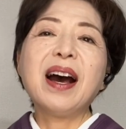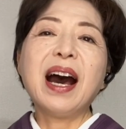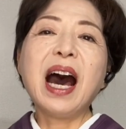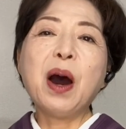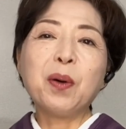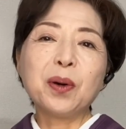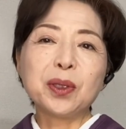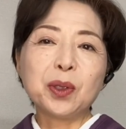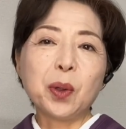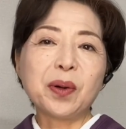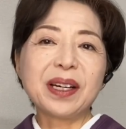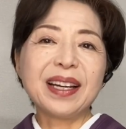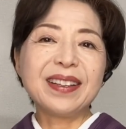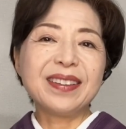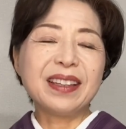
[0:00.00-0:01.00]
青と
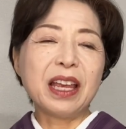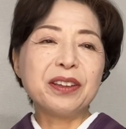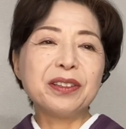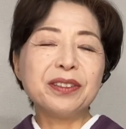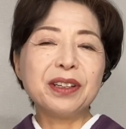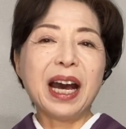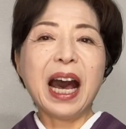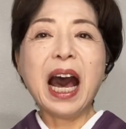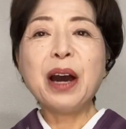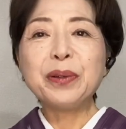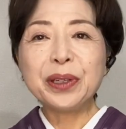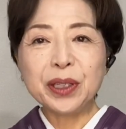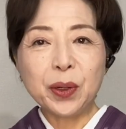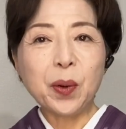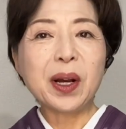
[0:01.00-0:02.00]
かっていう合
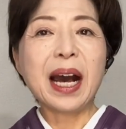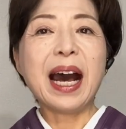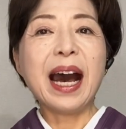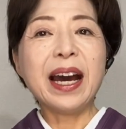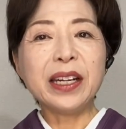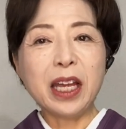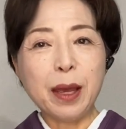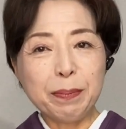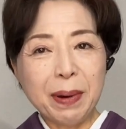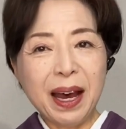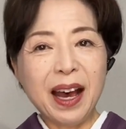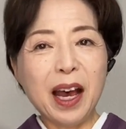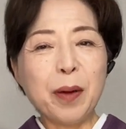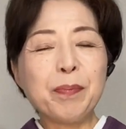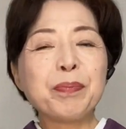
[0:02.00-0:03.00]
う色があれ
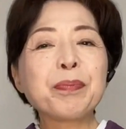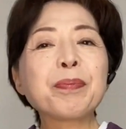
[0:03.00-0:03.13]
ば、